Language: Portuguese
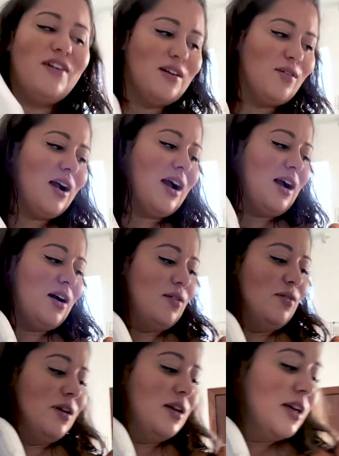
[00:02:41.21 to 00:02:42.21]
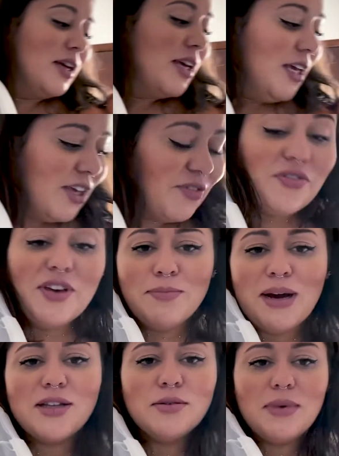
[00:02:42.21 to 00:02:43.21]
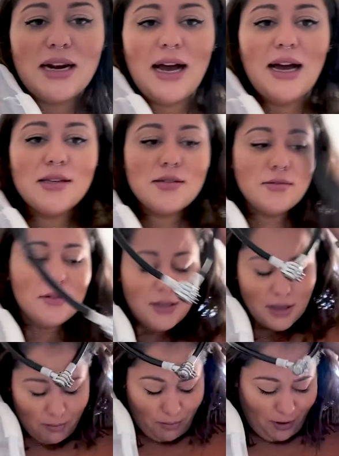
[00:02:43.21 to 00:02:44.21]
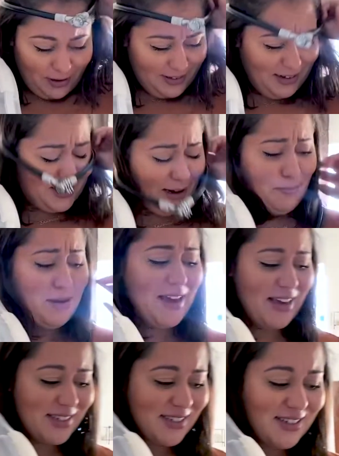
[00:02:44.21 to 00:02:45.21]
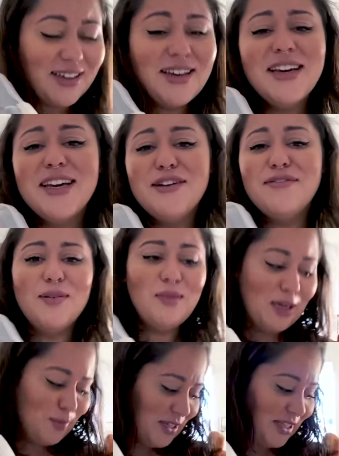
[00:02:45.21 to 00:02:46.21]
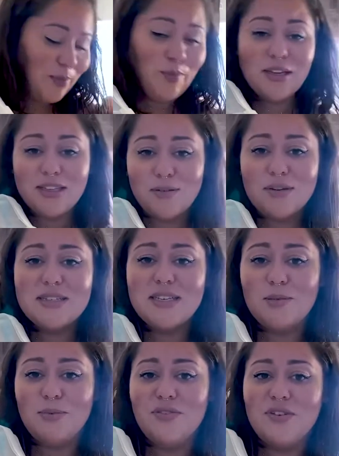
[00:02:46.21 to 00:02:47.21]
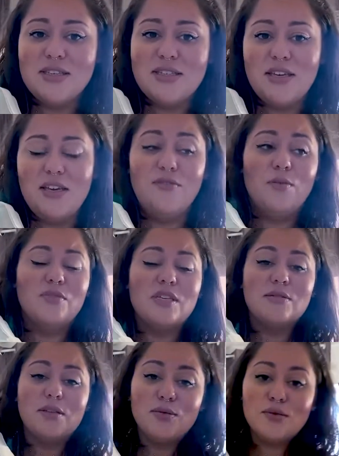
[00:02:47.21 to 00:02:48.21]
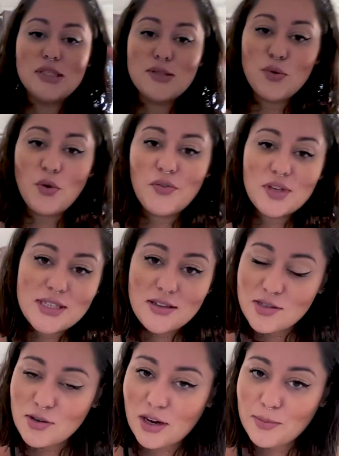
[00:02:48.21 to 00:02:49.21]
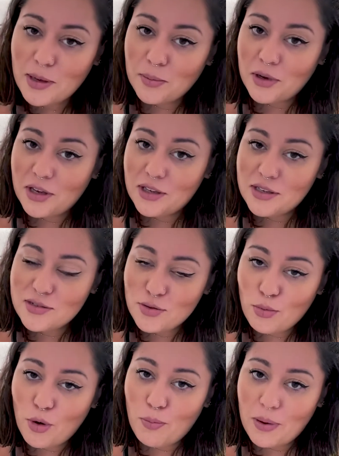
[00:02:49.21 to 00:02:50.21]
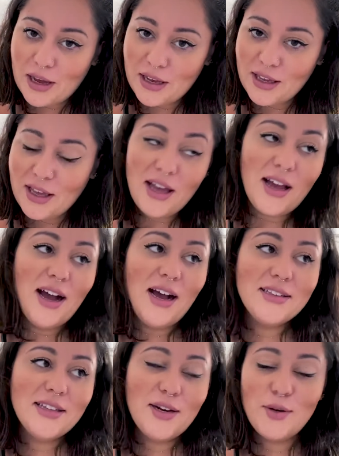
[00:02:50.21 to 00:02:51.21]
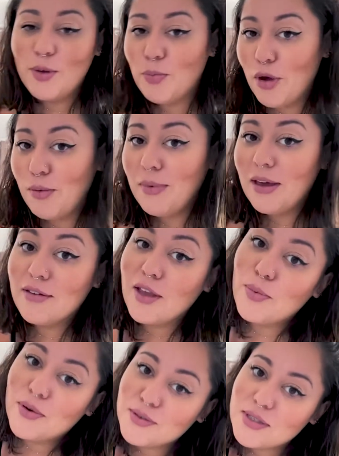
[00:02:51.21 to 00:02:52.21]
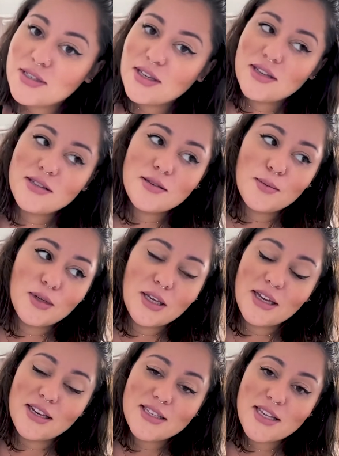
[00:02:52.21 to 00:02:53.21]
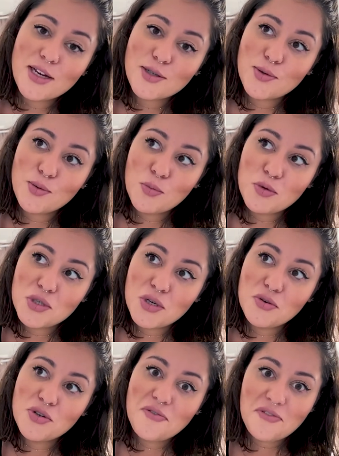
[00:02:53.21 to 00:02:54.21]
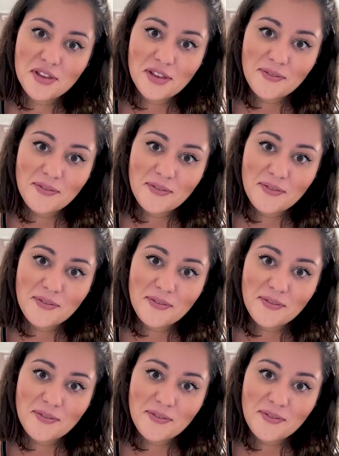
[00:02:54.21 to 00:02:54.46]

no carro enfia embaixo do braço, bota na cabeça e vamos lá, porque tem muita coisa ainda pra fazer. E vamos ver se ainda consigo convencer a senhora, minha mãe e o senhor, meu pai, a darem um depoimento aí pra vocês sobre o que, que eles acham do meu estilo de vida.